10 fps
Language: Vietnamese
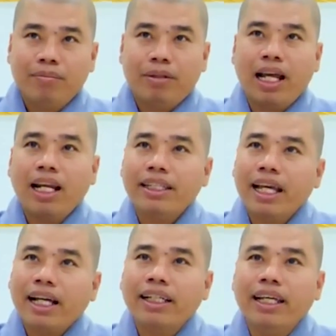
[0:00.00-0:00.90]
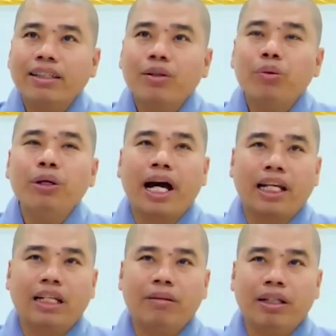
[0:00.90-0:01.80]
mà đã là nhân địa tu
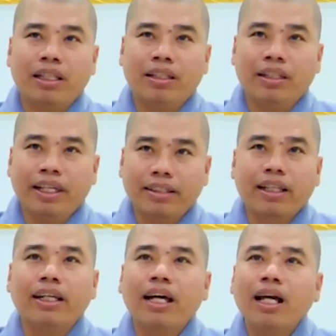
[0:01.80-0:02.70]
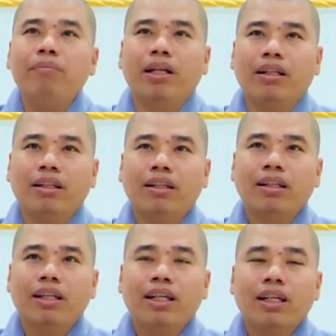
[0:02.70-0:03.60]
hành mà nhiệt tình hết mình,
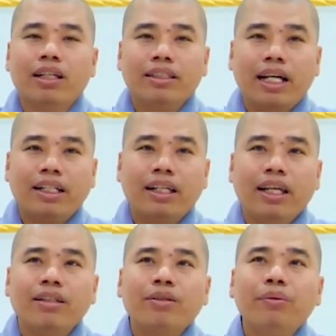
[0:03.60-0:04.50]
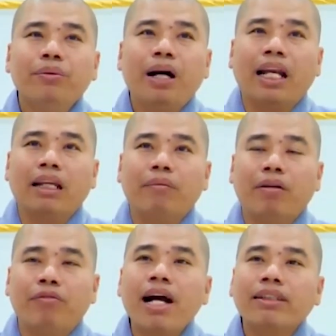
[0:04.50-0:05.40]
nhân địa tu hành
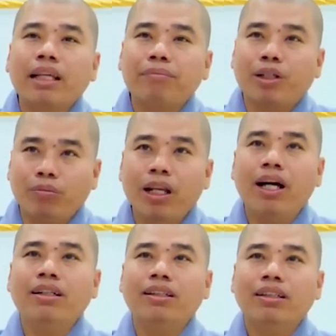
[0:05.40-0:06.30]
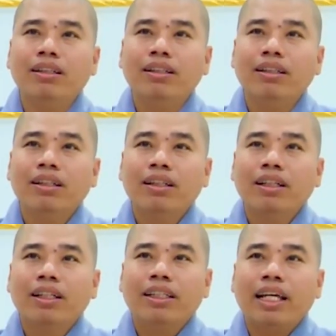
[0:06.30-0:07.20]
mà phát tâm rộng lớn,
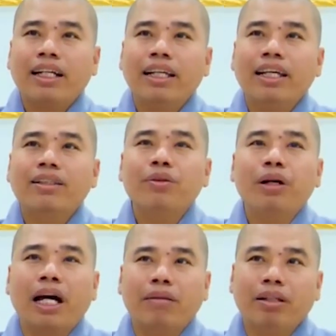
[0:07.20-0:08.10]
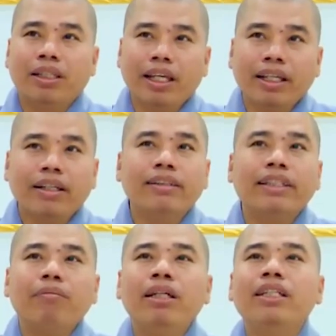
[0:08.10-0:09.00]
nhân địa tu hành mà vì
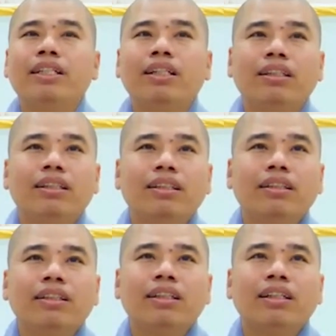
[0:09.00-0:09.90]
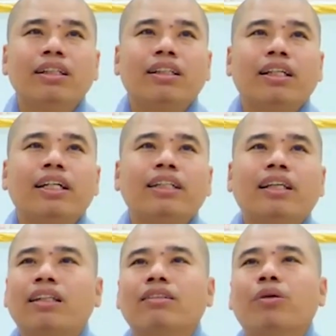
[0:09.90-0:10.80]
người dám hy sinh, thì khi
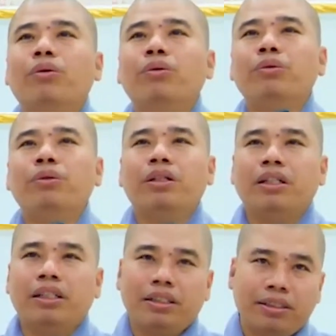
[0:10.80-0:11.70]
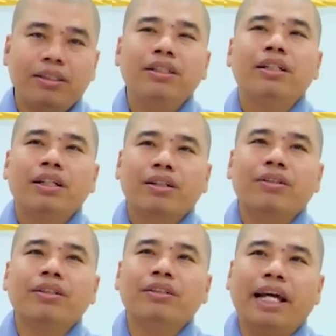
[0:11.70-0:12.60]
thành tựu
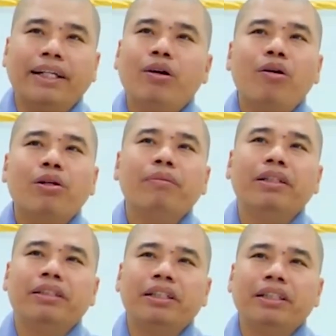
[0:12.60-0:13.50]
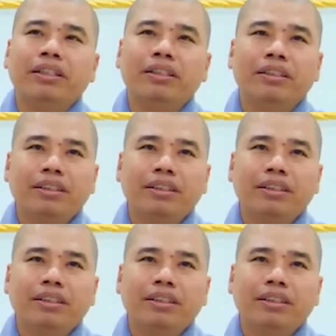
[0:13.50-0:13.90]
con đường giải thoát của mình thì